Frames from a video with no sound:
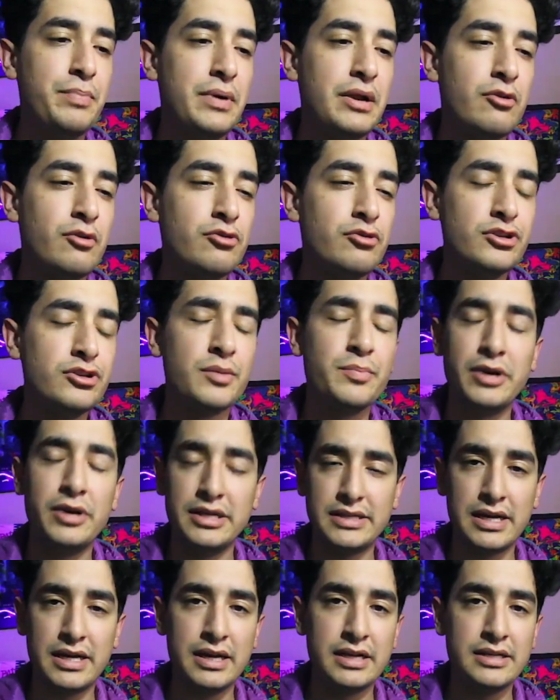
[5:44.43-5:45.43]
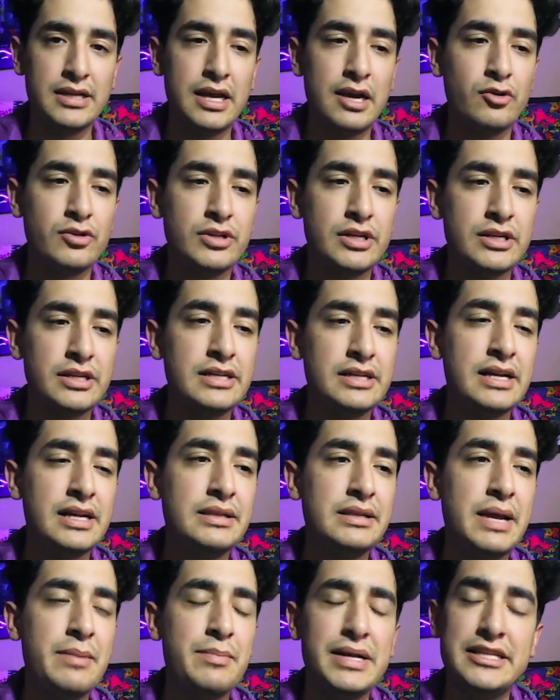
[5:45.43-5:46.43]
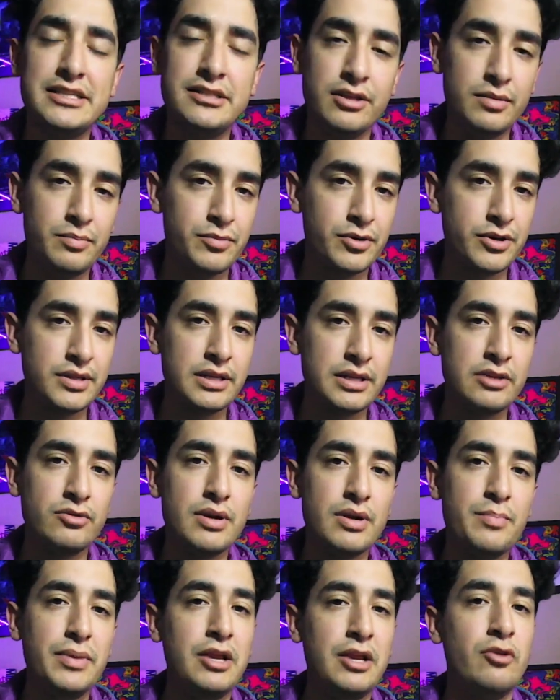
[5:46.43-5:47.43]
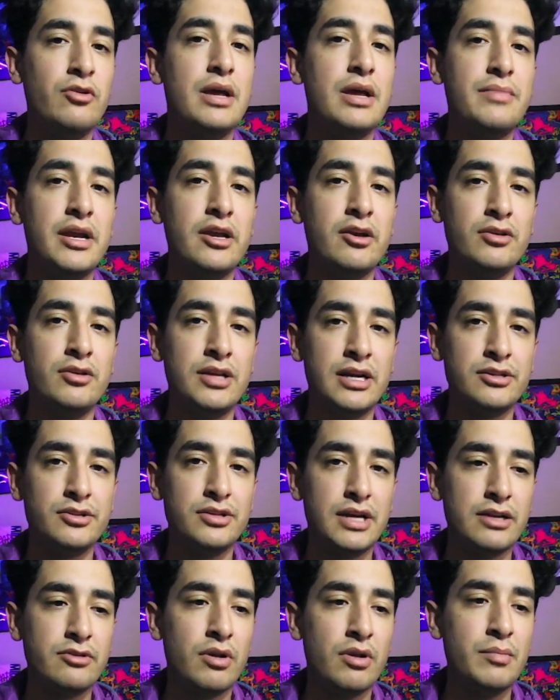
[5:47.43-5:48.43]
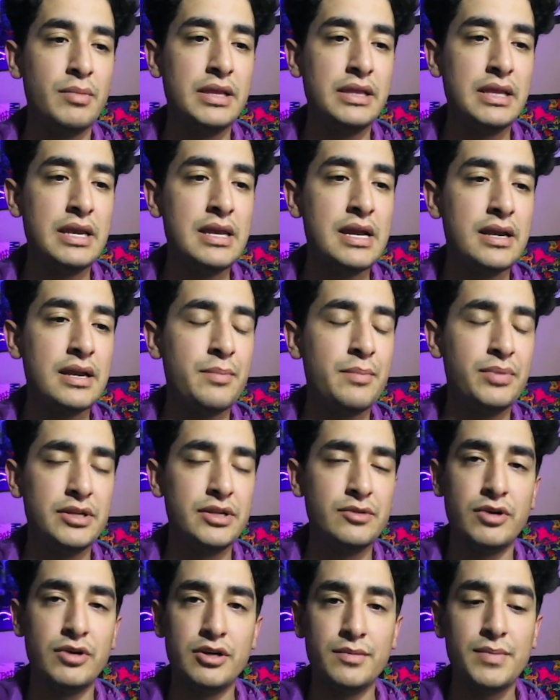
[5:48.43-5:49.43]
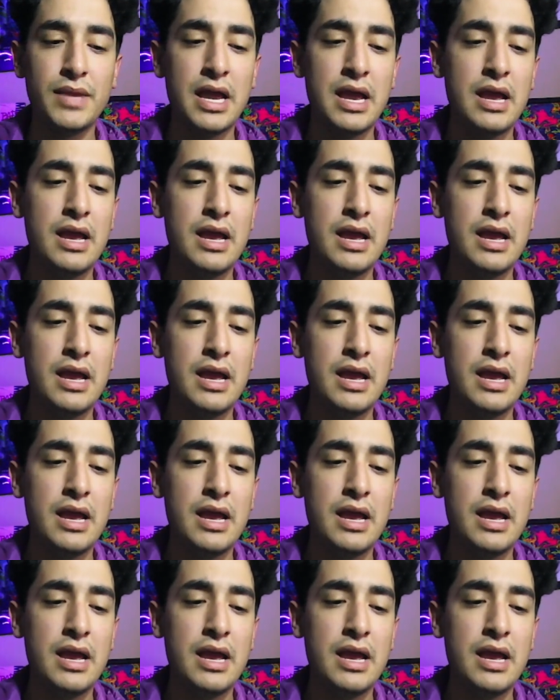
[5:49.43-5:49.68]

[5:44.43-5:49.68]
Pero justo por esa clase de cosas es que es demasiado importante una película de Michael Jackson actualmente, ya que pues bueno,